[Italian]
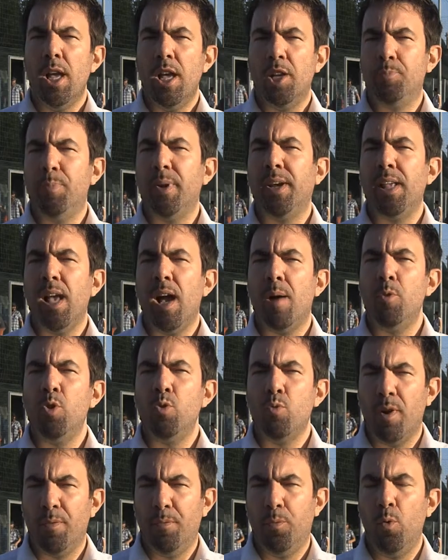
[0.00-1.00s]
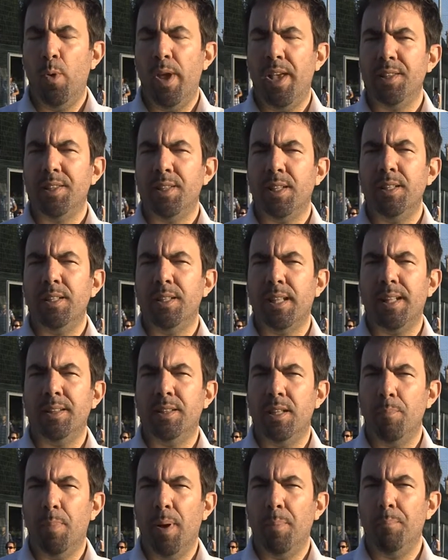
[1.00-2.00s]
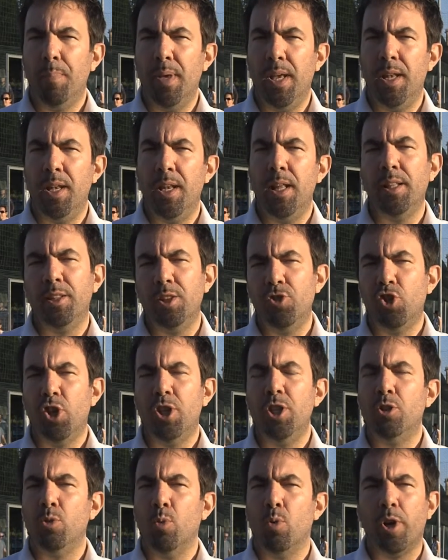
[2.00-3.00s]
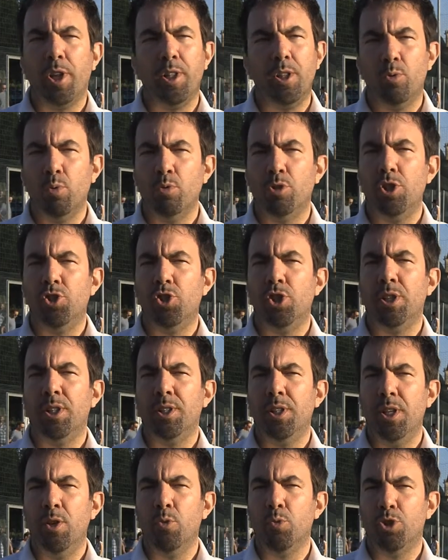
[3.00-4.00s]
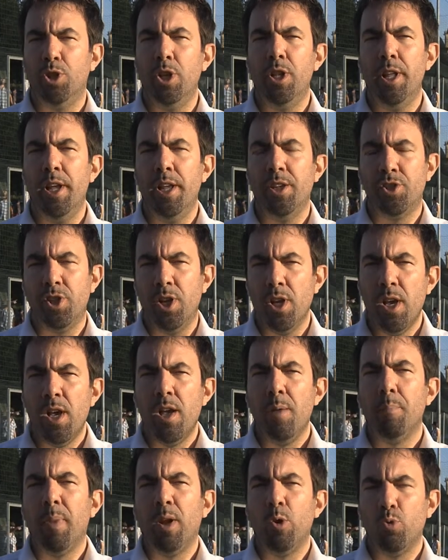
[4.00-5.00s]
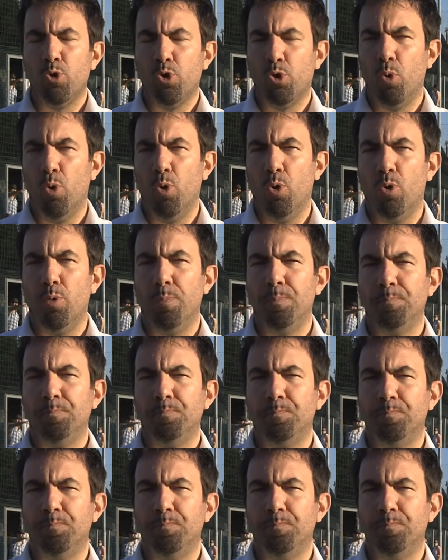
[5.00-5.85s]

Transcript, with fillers: e speriamo in un'affluenza di tanti bambini e di genitori di tutti i cittadini ostigliesi, ma non solo.